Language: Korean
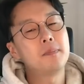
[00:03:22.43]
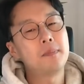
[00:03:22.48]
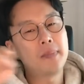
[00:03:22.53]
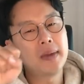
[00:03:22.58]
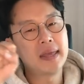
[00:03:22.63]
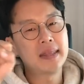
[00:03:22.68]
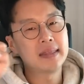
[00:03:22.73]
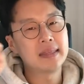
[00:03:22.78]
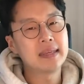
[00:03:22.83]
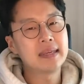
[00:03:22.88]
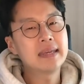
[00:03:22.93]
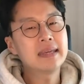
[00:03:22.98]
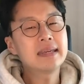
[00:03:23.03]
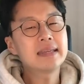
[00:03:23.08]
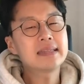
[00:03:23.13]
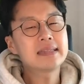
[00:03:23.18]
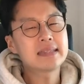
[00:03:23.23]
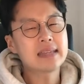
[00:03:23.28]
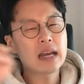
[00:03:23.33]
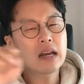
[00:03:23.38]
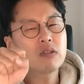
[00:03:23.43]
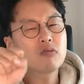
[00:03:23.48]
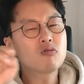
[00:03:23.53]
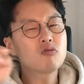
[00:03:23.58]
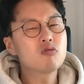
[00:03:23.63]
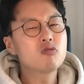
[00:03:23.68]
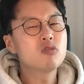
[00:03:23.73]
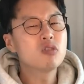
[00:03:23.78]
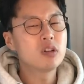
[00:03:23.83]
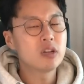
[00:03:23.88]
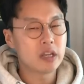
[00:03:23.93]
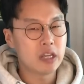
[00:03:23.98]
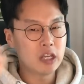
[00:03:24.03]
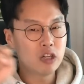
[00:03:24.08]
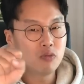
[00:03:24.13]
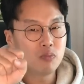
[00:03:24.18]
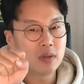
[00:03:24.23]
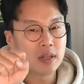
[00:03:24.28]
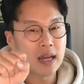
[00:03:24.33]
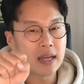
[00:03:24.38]
been이 짝꿍을
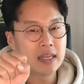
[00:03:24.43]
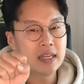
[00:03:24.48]
이룹니다.